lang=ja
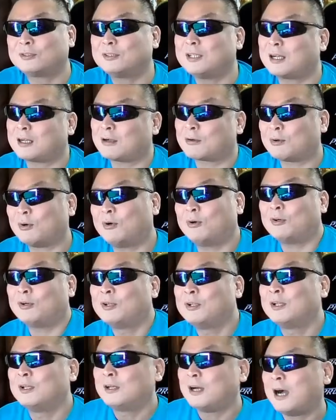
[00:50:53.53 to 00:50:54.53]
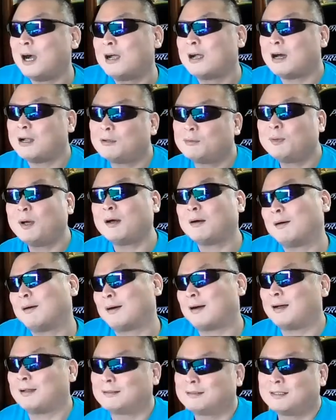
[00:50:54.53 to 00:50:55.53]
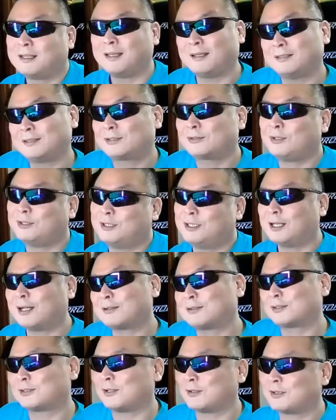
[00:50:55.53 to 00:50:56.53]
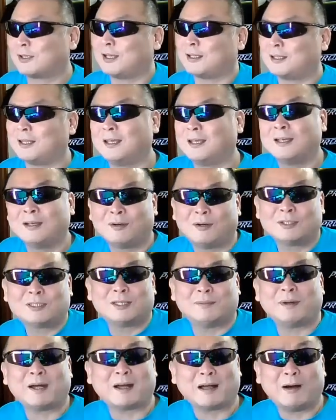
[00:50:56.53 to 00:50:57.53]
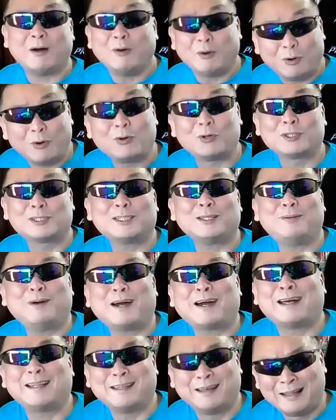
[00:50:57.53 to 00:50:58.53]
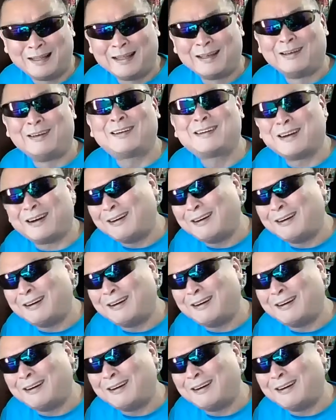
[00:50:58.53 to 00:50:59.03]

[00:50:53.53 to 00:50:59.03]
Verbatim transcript: なんかこうアルファ波ですごいリラックスしてる時はね「おじいバカおじいバカでめんよ